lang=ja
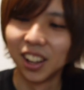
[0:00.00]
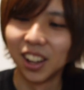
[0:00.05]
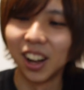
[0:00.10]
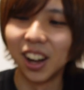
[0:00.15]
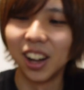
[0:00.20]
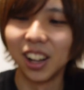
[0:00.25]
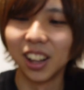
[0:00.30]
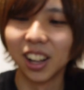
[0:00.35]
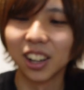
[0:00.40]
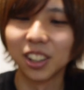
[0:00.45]

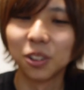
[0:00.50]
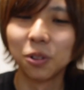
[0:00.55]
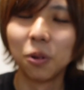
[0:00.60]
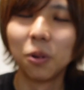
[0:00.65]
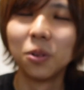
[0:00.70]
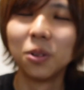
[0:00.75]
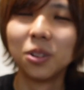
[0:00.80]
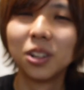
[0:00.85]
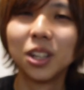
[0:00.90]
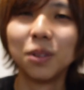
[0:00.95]
あー、なんか
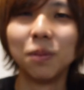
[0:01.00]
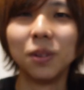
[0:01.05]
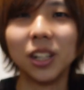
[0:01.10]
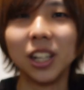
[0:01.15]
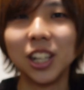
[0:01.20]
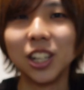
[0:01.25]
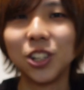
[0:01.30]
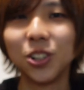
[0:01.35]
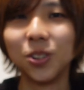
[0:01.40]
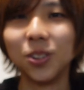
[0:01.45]
そういう気分
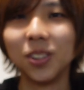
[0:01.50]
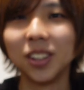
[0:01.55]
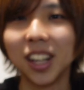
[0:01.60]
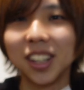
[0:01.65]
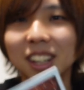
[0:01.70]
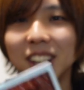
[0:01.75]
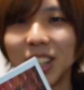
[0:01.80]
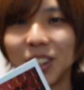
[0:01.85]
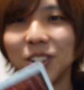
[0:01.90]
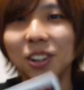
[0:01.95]
に一瞬さ
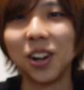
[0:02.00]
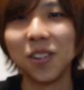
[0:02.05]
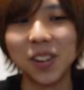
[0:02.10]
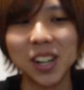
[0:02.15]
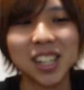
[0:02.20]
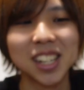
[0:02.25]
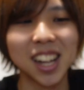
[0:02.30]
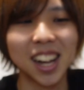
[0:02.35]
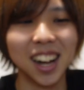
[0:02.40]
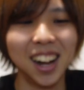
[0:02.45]
せてくれ
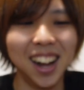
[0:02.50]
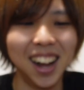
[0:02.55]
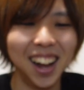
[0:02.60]
ました。